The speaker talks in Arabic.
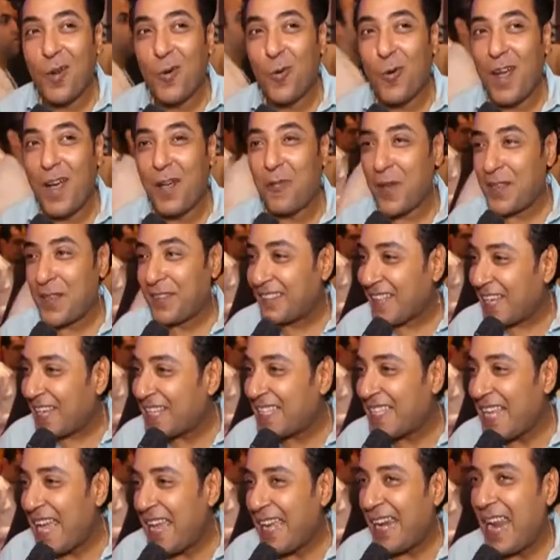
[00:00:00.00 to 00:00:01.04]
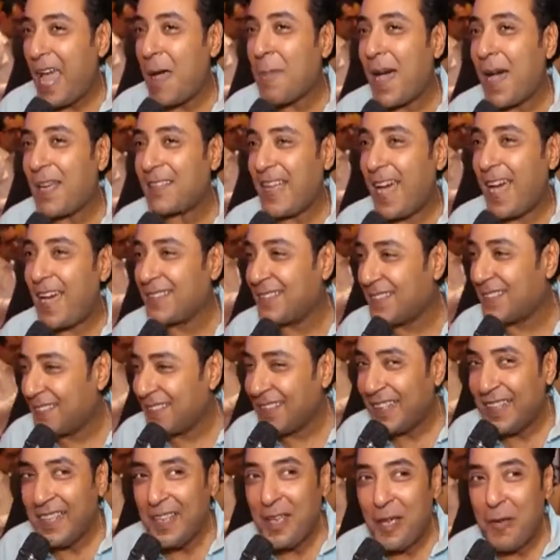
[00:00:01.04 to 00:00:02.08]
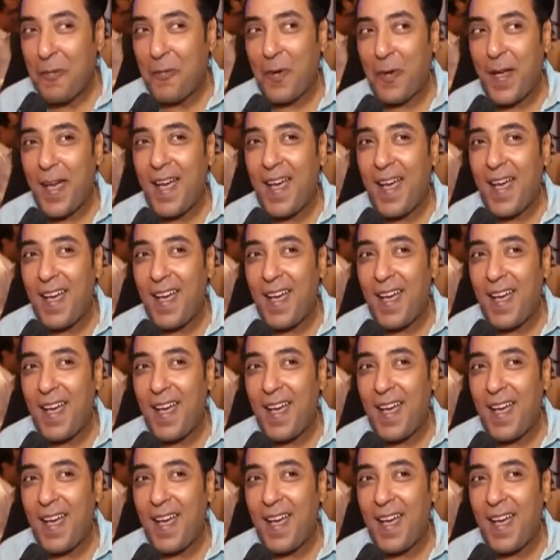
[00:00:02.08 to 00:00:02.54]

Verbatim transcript: وفانتازيا الى ابعد حد ف...